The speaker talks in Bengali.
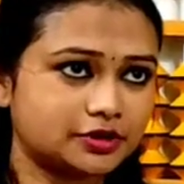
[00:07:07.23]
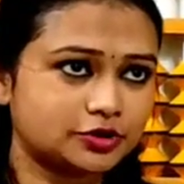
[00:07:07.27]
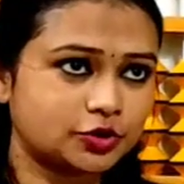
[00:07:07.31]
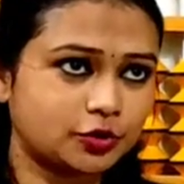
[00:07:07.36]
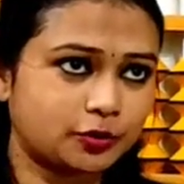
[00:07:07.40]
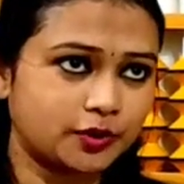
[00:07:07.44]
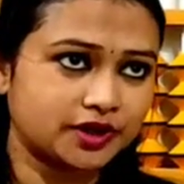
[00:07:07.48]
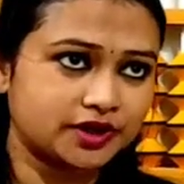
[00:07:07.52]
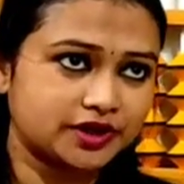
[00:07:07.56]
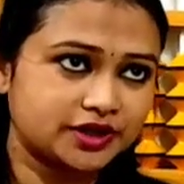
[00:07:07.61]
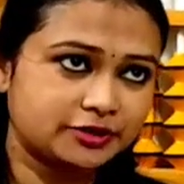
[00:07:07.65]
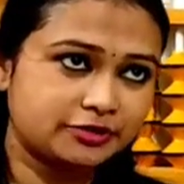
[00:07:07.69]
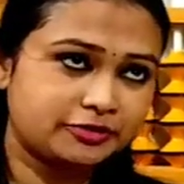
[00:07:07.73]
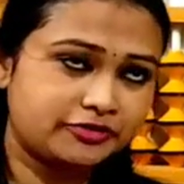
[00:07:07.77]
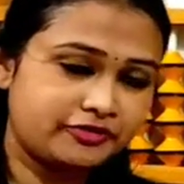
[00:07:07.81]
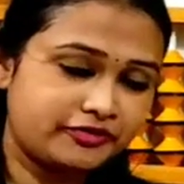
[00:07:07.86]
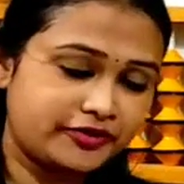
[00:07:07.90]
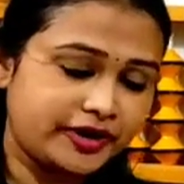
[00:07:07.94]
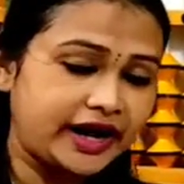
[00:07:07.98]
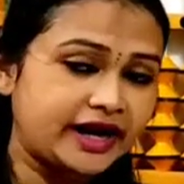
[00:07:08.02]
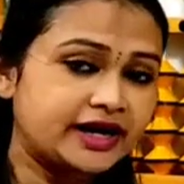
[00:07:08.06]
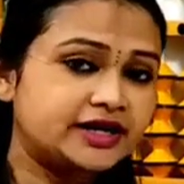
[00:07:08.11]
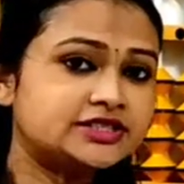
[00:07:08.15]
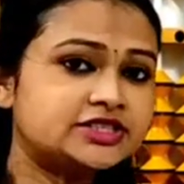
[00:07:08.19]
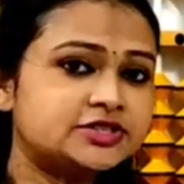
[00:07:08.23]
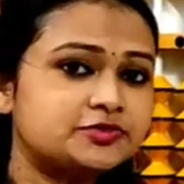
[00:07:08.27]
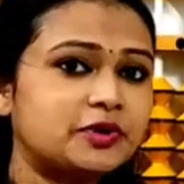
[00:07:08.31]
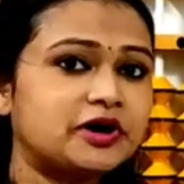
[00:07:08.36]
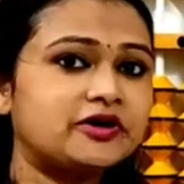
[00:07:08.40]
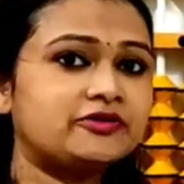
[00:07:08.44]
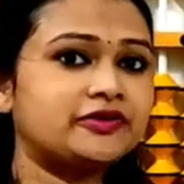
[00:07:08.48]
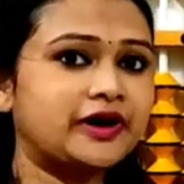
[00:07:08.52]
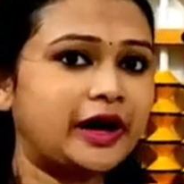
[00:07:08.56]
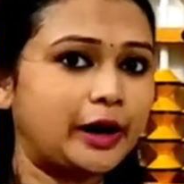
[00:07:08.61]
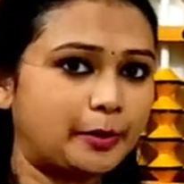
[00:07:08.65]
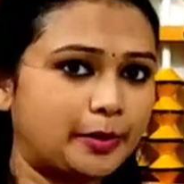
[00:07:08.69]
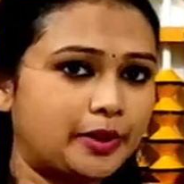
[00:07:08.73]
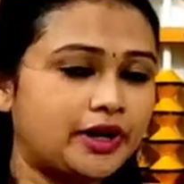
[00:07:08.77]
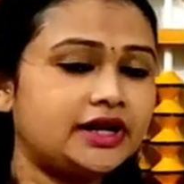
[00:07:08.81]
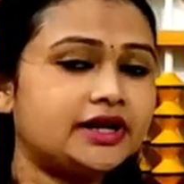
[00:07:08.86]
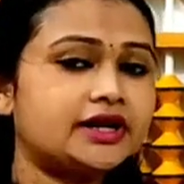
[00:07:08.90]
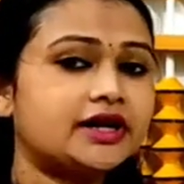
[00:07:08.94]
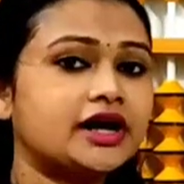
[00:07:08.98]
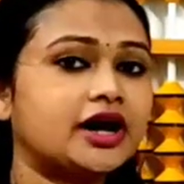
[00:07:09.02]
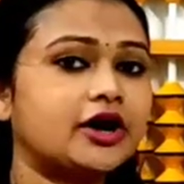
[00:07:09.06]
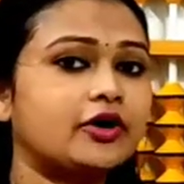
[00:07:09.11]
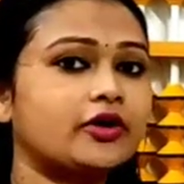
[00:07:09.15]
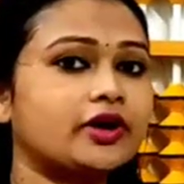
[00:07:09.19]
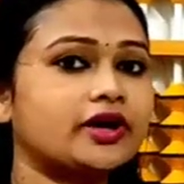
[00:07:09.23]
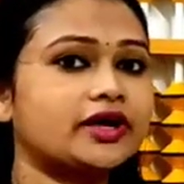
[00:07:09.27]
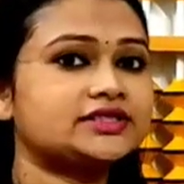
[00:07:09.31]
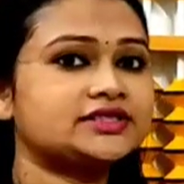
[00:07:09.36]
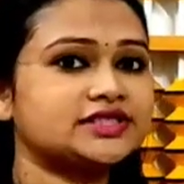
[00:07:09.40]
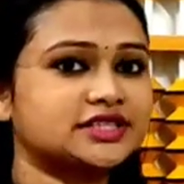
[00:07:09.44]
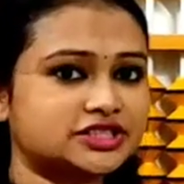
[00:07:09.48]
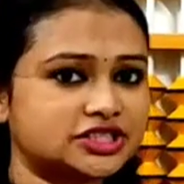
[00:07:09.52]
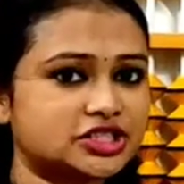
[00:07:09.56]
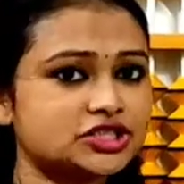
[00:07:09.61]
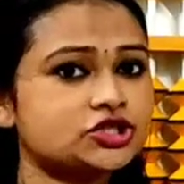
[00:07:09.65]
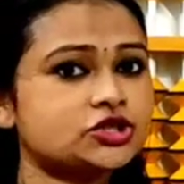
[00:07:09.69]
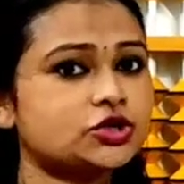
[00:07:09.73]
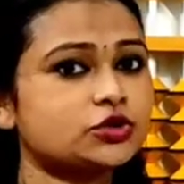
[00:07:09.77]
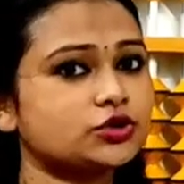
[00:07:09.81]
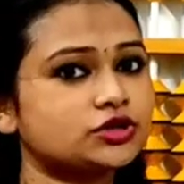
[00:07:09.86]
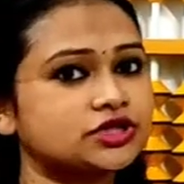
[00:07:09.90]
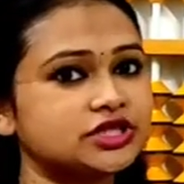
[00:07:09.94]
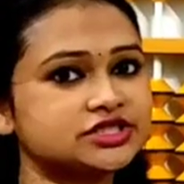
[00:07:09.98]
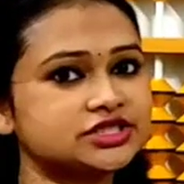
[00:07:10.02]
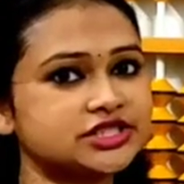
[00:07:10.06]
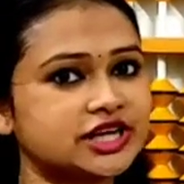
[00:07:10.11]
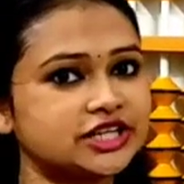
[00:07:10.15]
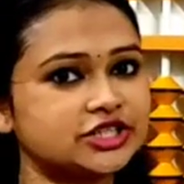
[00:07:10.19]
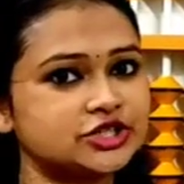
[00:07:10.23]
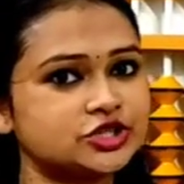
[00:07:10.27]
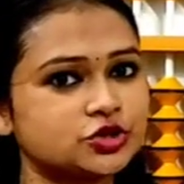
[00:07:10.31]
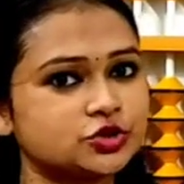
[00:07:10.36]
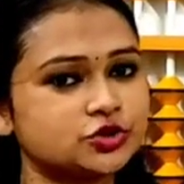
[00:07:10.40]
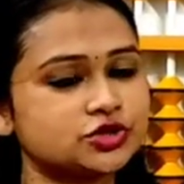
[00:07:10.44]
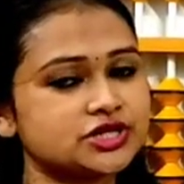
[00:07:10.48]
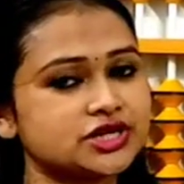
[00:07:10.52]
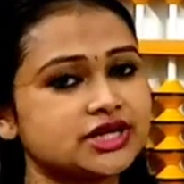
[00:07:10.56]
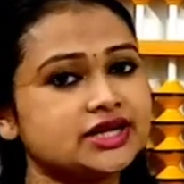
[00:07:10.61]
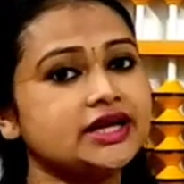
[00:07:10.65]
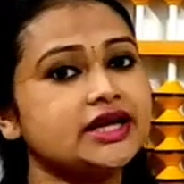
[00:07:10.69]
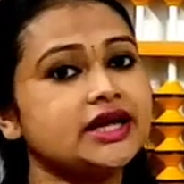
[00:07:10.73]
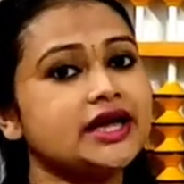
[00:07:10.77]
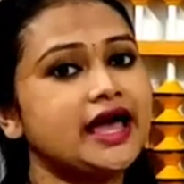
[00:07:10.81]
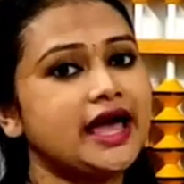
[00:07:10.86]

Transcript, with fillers: তোমাদের ফ্রেন্ডস বা ফ্যামিলির কাউকে সাজেস্ট করতে চাইছো যে